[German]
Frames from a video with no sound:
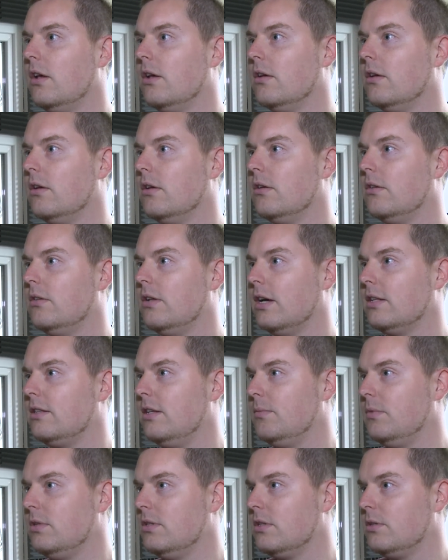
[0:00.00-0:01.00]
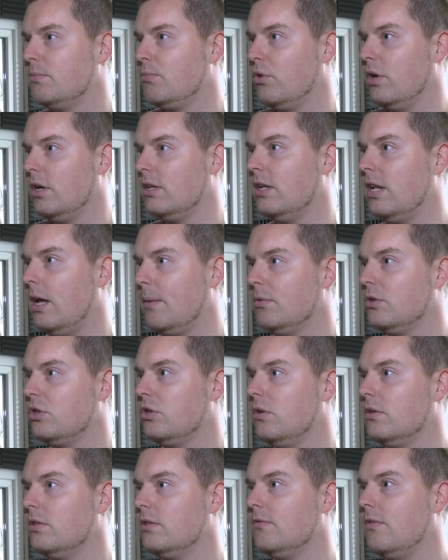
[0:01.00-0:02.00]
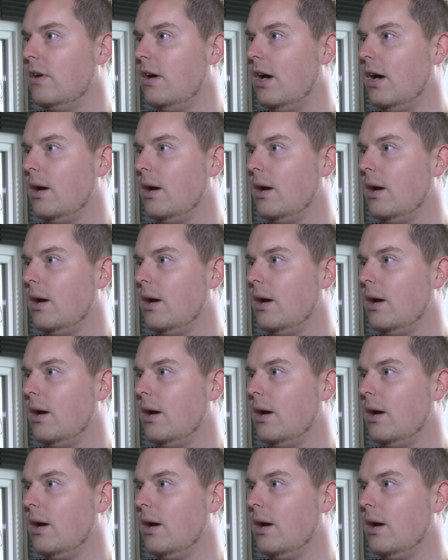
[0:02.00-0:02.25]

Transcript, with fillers: Äh, nachdem dieses Projekt dann abgeschlossen war,